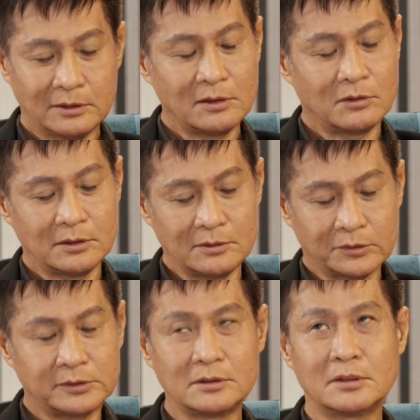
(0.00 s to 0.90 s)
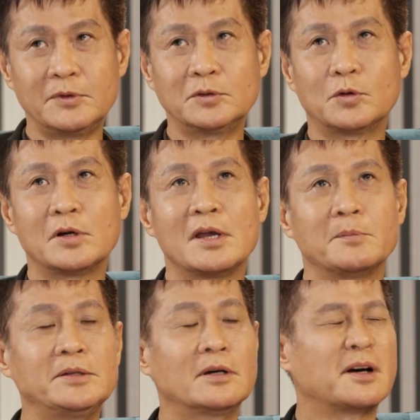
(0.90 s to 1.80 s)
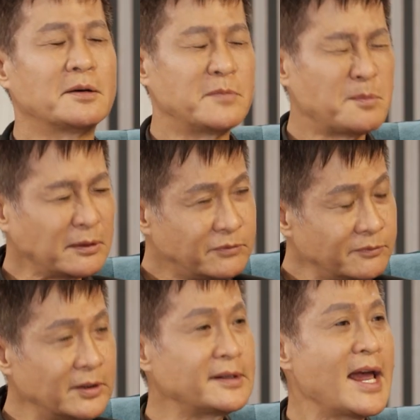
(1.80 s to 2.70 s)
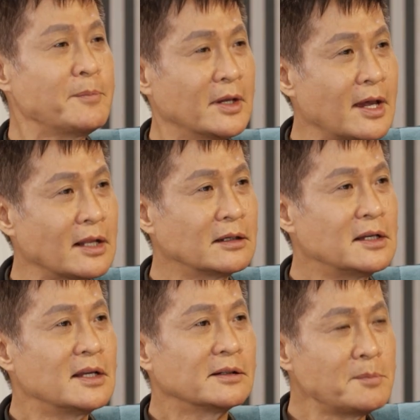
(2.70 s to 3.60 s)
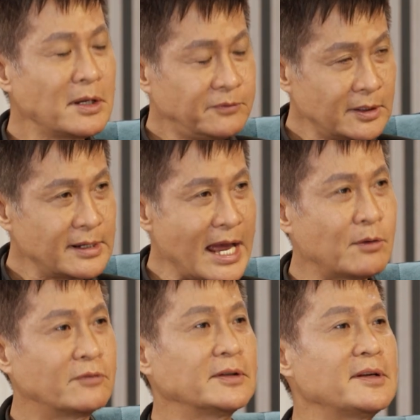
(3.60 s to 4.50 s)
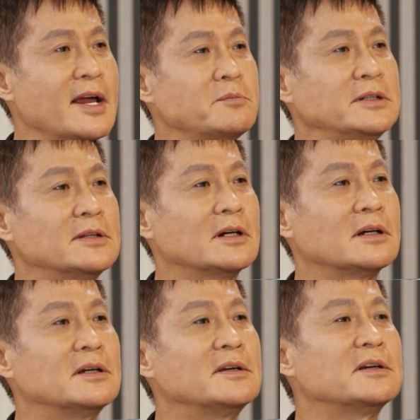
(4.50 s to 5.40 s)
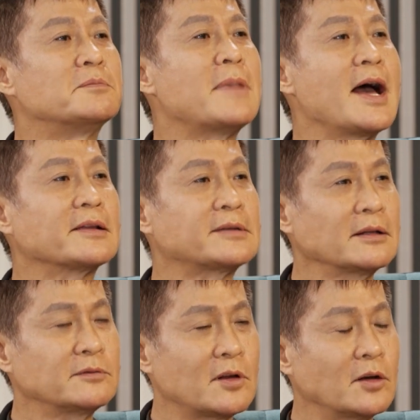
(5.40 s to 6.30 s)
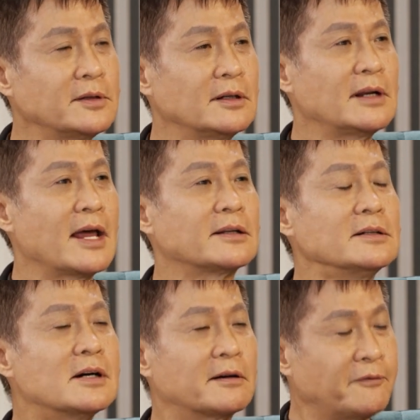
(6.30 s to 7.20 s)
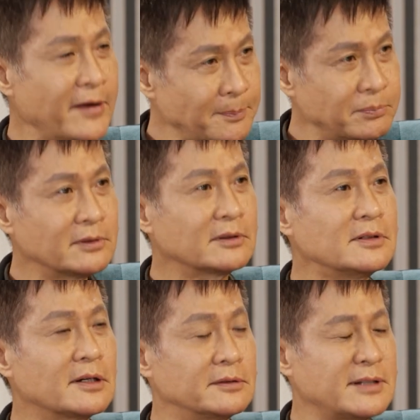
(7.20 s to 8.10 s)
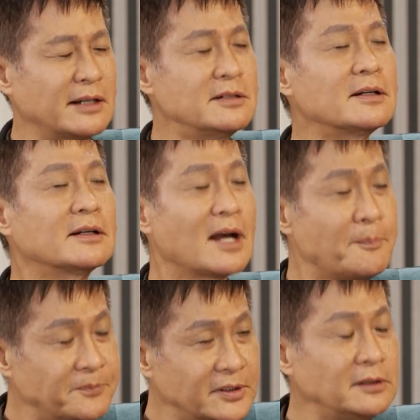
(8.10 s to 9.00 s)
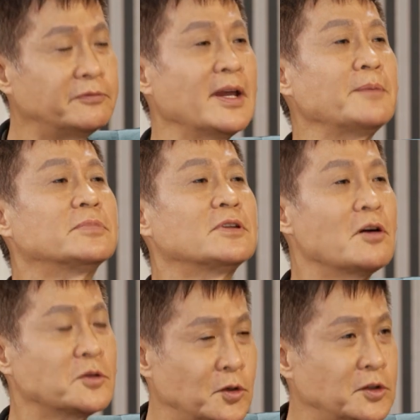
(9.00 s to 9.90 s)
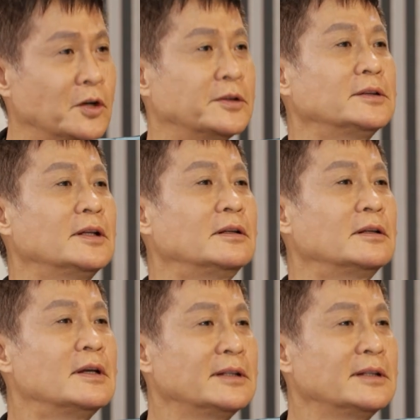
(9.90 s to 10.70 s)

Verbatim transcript: xin lỗi luật sư chứ ví dụ bây giờ bệnh viện Việt Nam chẳng hạn cái bệnh viện nào ở Việt Nam bây giờ mà xác nói rằng là được phép được nhà nước cấp giấy phép cho chuyển đổi giới tính